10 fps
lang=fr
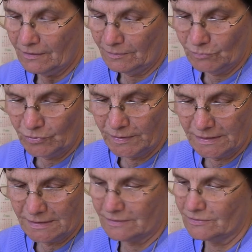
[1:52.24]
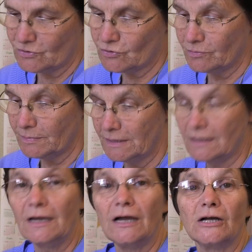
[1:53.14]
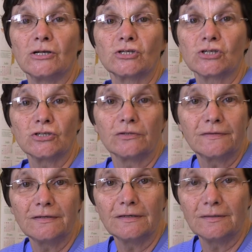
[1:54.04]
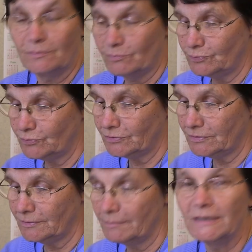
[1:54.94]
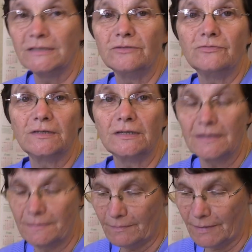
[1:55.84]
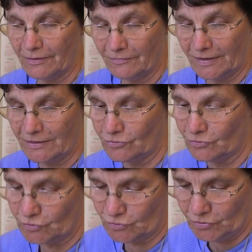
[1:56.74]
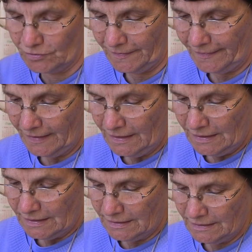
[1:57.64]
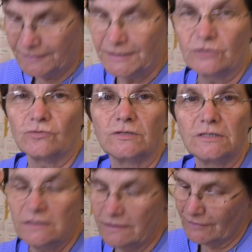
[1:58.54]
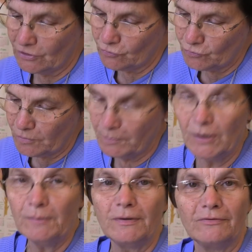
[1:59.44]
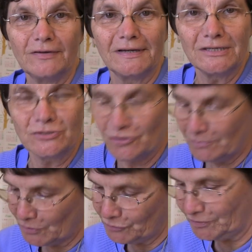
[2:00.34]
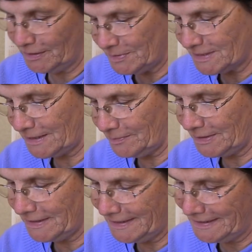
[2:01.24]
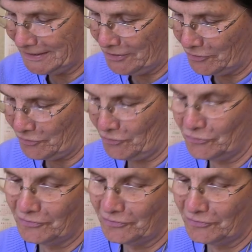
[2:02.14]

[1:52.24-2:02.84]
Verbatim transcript: quand Moïse se met à chanter pour magnifier les merveilles de Dieu, il dit ceci avec tout le peuple, enfin les hommes en tout cas, parce qu'après il y a un cœur